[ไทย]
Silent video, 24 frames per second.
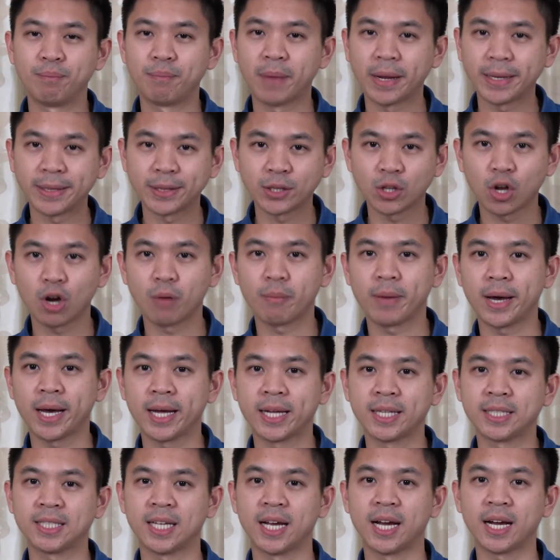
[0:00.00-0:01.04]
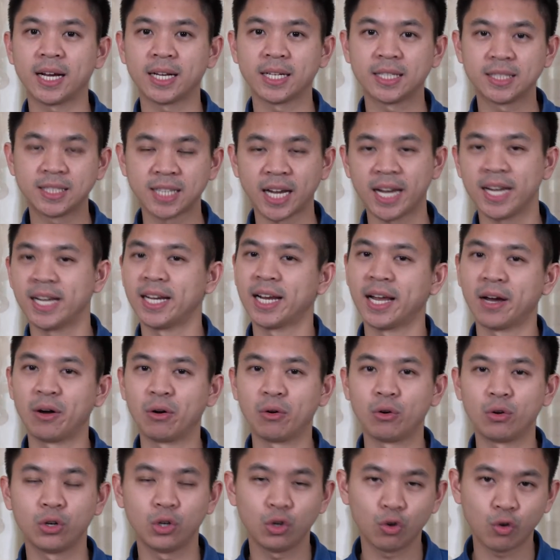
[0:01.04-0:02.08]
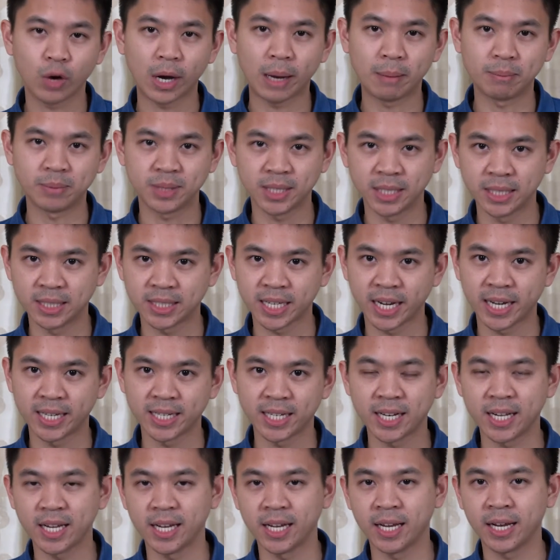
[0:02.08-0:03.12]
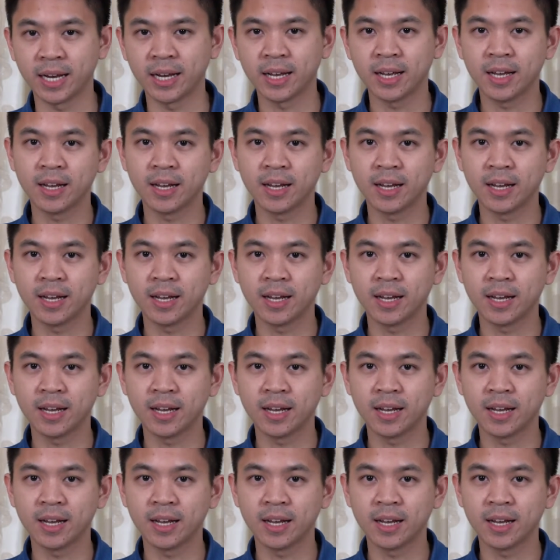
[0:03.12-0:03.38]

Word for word: มันต้องมาจากใจเราด้วยความจริงใจนั่นเอง